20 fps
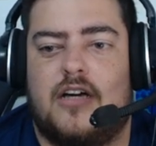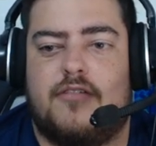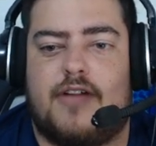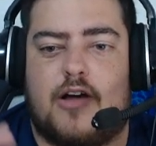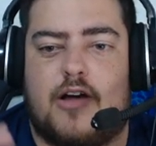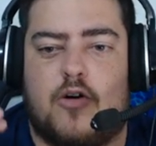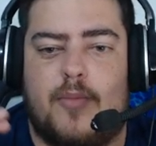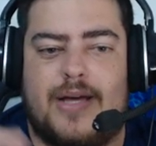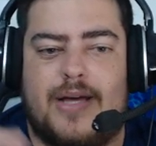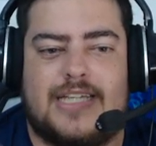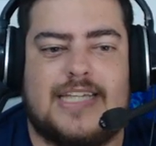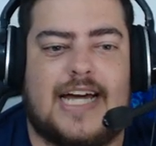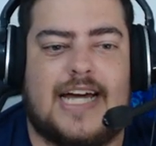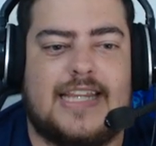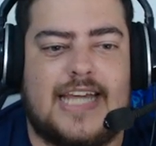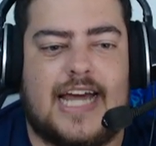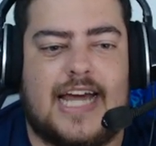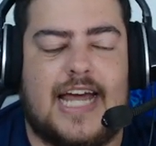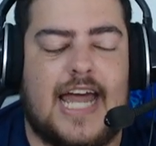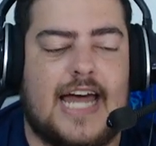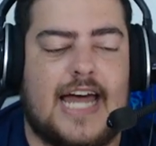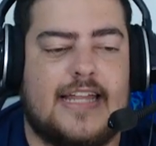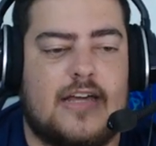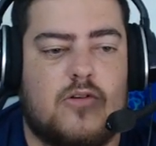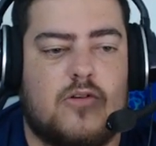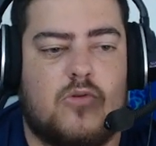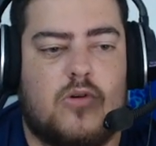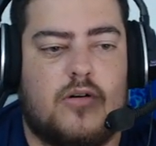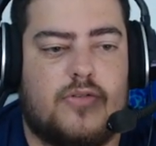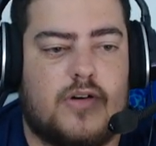Vai começar a ter queda
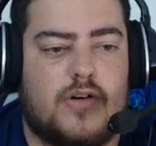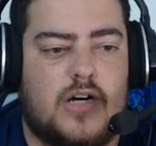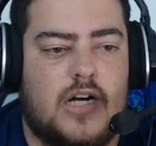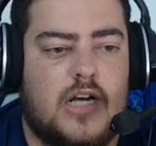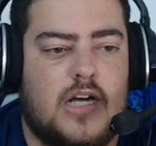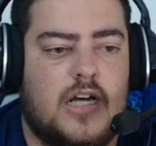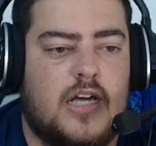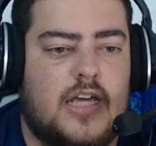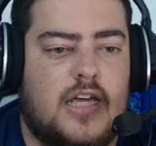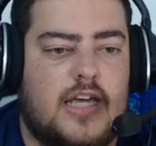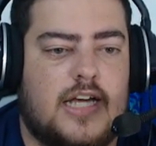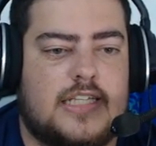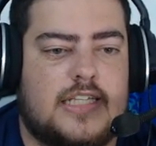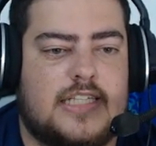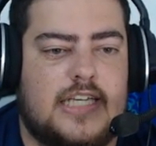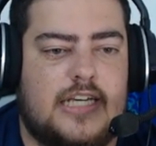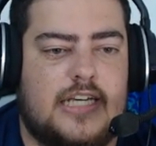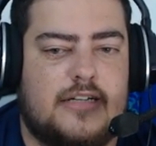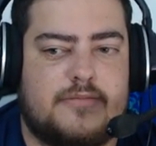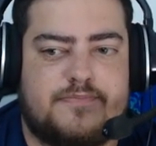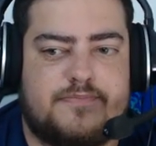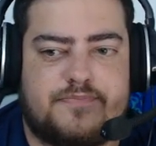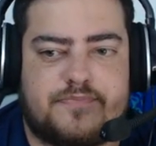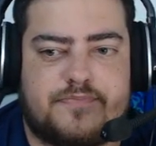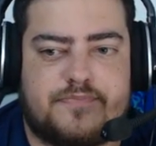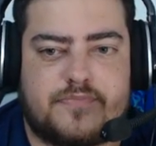no over. E assim,